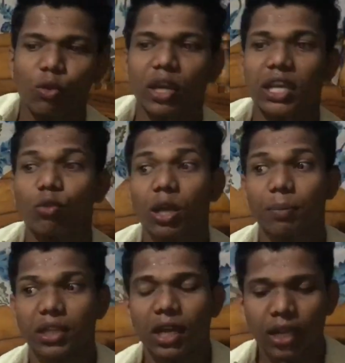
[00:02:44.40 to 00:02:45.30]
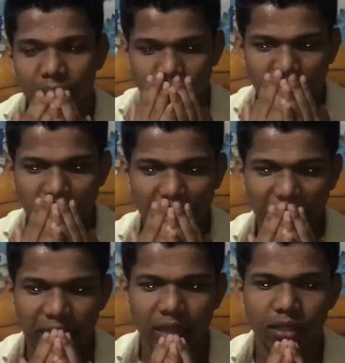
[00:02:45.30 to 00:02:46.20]
ही होंगे कि उनका पिता
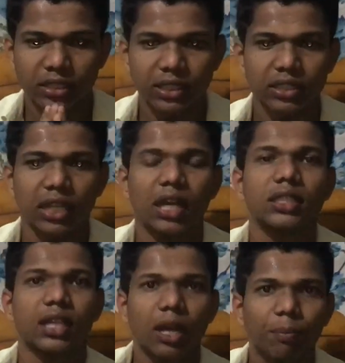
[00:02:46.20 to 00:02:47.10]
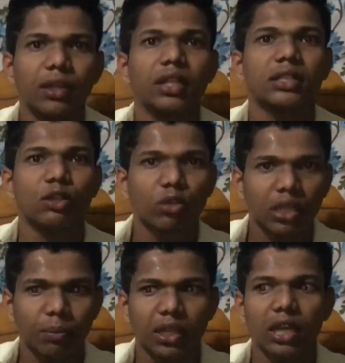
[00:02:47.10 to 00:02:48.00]
ज़्यादा शराब पीने से
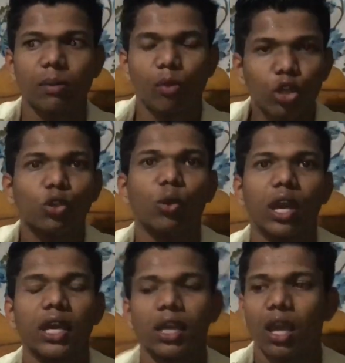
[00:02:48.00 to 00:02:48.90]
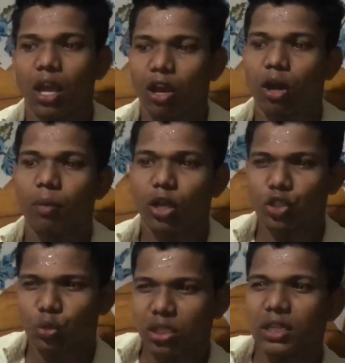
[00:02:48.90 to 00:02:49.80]
उनके पिता की मौत हो गई और
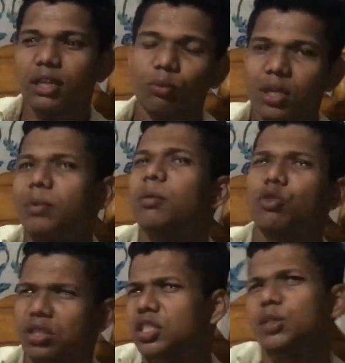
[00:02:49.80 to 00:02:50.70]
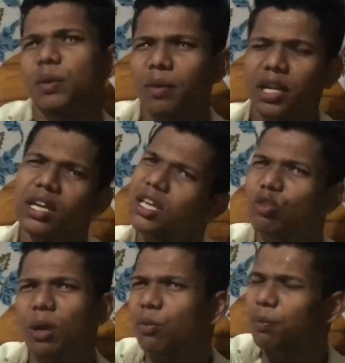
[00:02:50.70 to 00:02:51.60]
बहुत छोटी ही उम्र में वो सक्सेसफुल बने ये
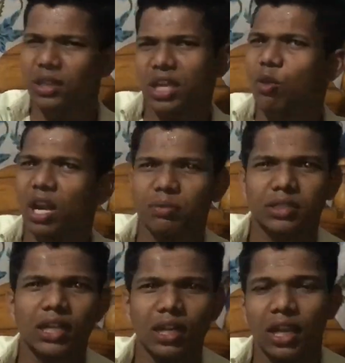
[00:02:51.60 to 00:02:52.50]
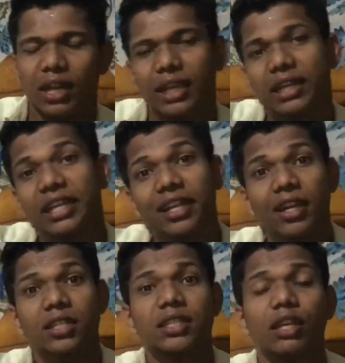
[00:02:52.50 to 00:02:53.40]
तो आपको पता ही होगा लाइफ लेकिन
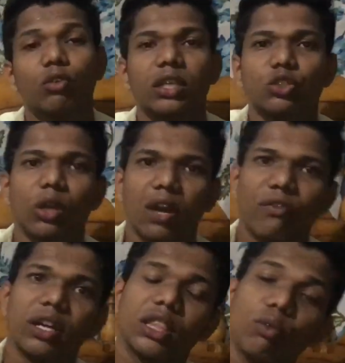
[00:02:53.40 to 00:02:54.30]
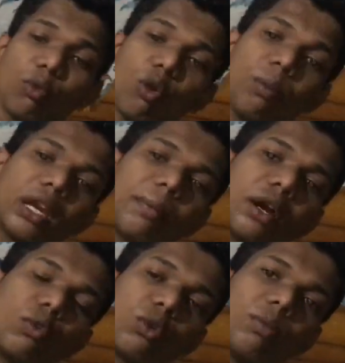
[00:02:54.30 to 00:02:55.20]
इरीना शेख उनकी जो गर्लफ्रेंड थी वो एक
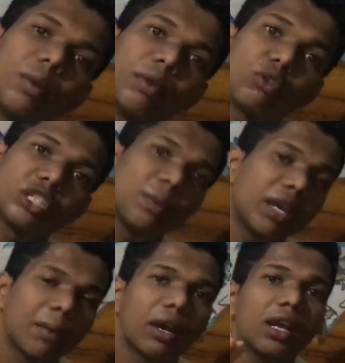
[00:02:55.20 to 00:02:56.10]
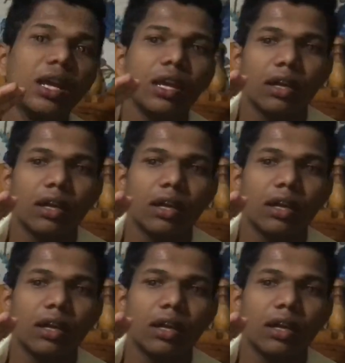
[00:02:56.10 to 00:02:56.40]
बार उनको मम्मी को सिर्फ एक बार